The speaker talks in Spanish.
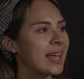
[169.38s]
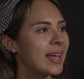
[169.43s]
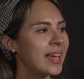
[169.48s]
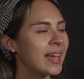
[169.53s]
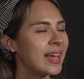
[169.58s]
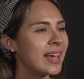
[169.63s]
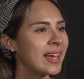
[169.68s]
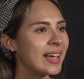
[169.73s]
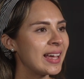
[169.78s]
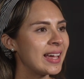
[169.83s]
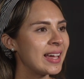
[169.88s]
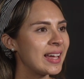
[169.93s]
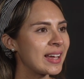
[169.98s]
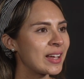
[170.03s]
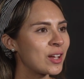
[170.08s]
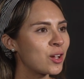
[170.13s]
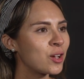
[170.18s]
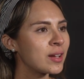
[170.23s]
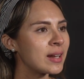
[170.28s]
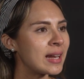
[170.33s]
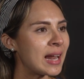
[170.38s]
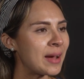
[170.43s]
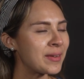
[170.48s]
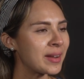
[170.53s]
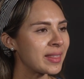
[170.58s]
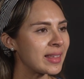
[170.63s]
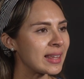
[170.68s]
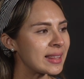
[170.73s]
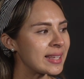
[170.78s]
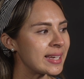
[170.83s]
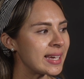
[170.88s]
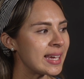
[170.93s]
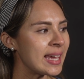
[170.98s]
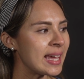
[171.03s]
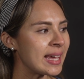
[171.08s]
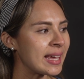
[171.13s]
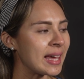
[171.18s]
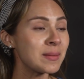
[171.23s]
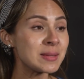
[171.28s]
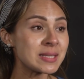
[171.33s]
Eh, la verdad
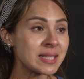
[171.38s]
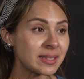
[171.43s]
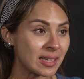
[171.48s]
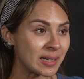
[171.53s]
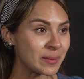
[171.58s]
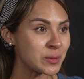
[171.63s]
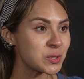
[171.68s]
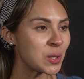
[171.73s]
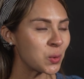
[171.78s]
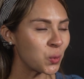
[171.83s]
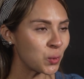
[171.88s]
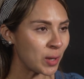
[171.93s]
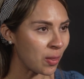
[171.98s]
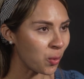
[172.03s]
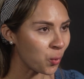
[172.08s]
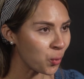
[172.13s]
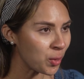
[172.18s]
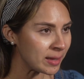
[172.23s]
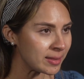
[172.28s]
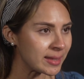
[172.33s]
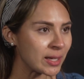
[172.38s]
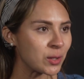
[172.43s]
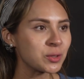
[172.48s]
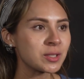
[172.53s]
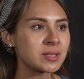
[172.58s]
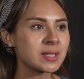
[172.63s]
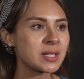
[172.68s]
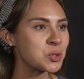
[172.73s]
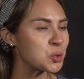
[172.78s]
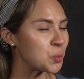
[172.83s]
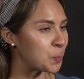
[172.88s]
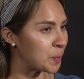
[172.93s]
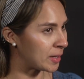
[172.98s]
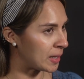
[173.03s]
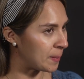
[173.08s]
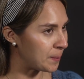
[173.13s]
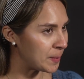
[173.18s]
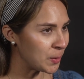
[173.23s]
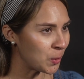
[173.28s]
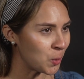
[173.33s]
que cada vez que tenemos alguna duda te contestan
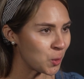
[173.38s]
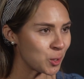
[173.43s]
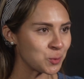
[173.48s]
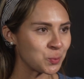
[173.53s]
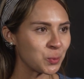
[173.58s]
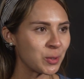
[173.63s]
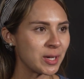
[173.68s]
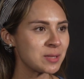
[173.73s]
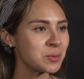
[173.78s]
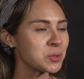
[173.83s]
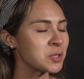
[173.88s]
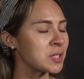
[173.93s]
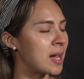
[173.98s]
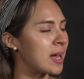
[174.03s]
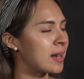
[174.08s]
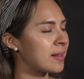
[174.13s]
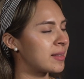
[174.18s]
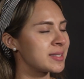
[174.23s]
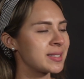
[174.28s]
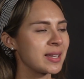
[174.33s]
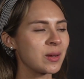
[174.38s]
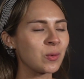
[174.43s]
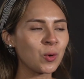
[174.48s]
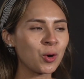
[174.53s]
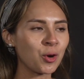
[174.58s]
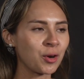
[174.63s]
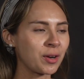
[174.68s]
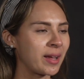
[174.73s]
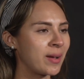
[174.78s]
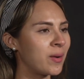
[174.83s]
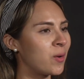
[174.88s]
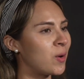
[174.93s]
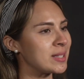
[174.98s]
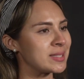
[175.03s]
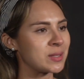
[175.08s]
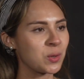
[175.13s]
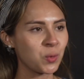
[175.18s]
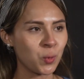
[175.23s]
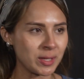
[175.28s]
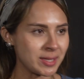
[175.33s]
súper rápido, los puedes buscar desde un correo
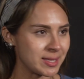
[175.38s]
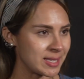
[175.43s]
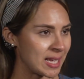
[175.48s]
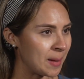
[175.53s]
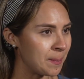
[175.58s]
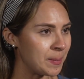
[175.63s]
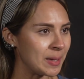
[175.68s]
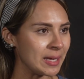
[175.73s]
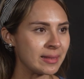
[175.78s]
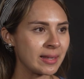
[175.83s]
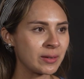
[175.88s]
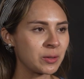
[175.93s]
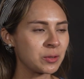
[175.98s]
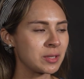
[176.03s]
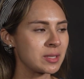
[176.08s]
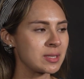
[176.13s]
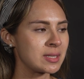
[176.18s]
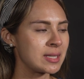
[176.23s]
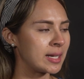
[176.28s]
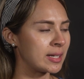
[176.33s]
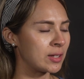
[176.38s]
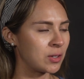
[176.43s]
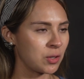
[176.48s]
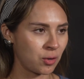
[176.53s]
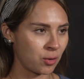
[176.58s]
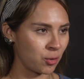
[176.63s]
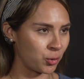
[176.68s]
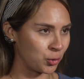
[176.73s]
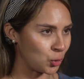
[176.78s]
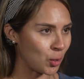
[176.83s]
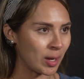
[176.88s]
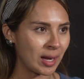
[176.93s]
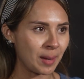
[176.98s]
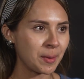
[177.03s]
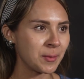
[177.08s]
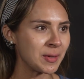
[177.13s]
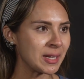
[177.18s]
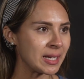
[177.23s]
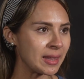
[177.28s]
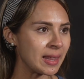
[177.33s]
hasta un WhatsApp y te contestan con toda la
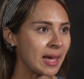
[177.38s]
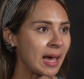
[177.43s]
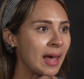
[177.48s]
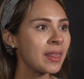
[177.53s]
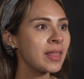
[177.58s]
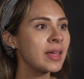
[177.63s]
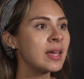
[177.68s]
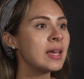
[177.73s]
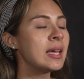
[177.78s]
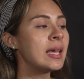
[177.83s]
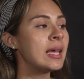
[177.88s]
amabilidad.